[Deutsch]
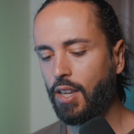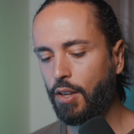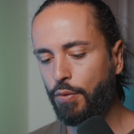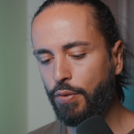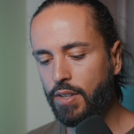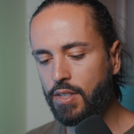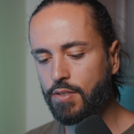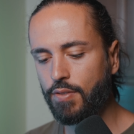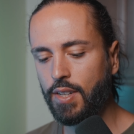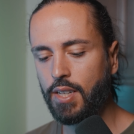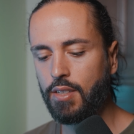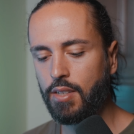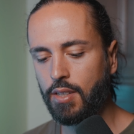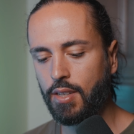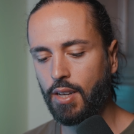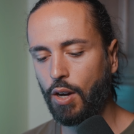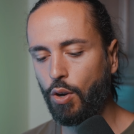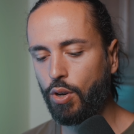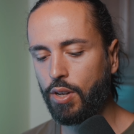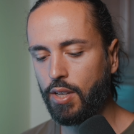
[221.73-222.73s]
Ich finde es
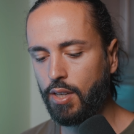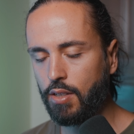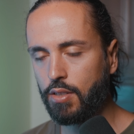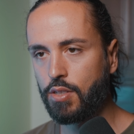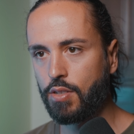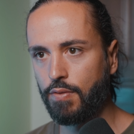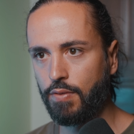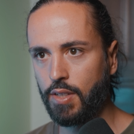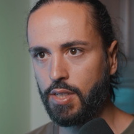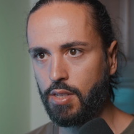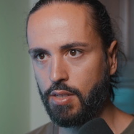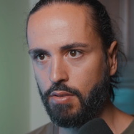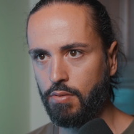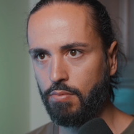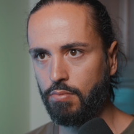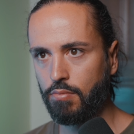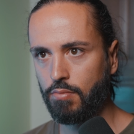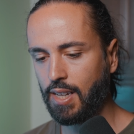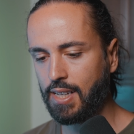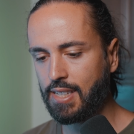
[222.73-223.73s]
wichtig, auch hier zu
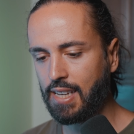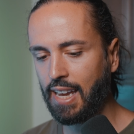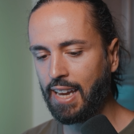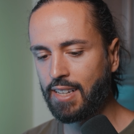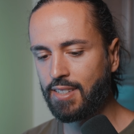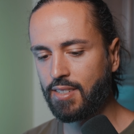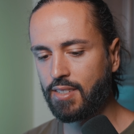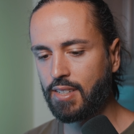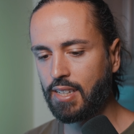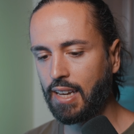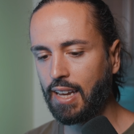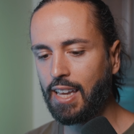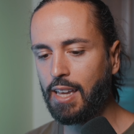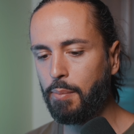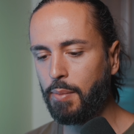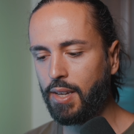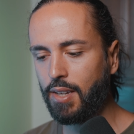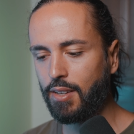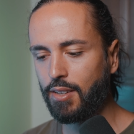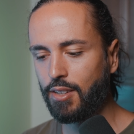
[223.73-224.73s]
wissen, dass
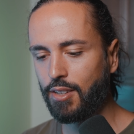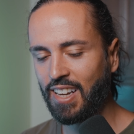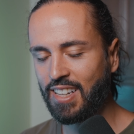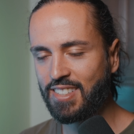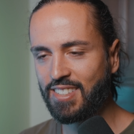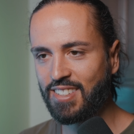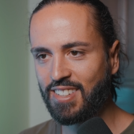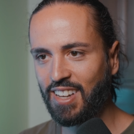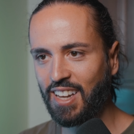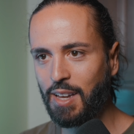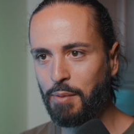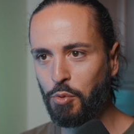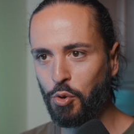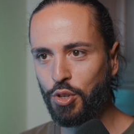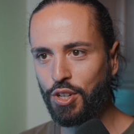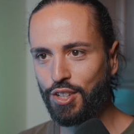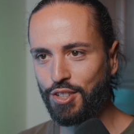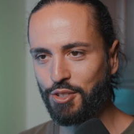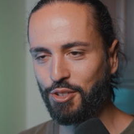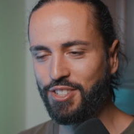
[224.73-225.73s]
Extreme extrem
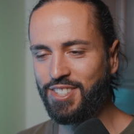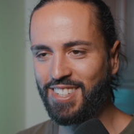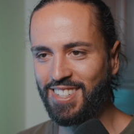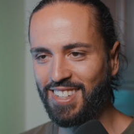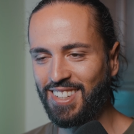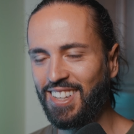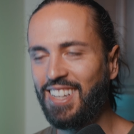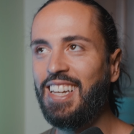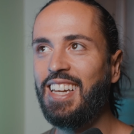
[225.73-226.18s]
ungesund sind.